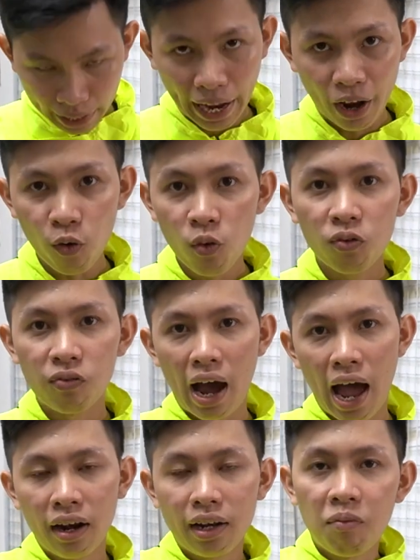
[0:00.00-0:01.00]
kéo
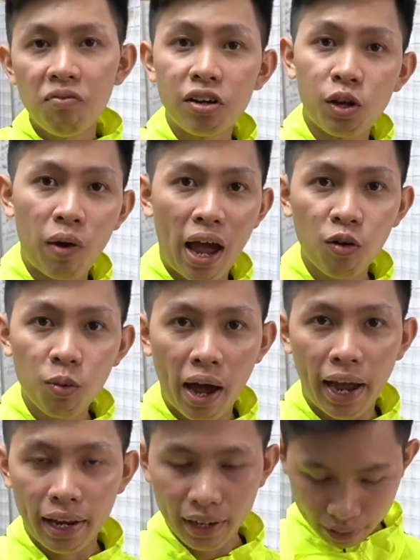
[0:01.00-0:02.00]
và nó thấm vào trong áo của
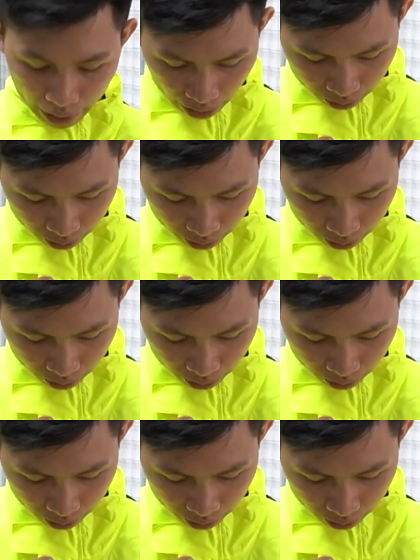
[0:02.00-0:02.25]
bạn. Đây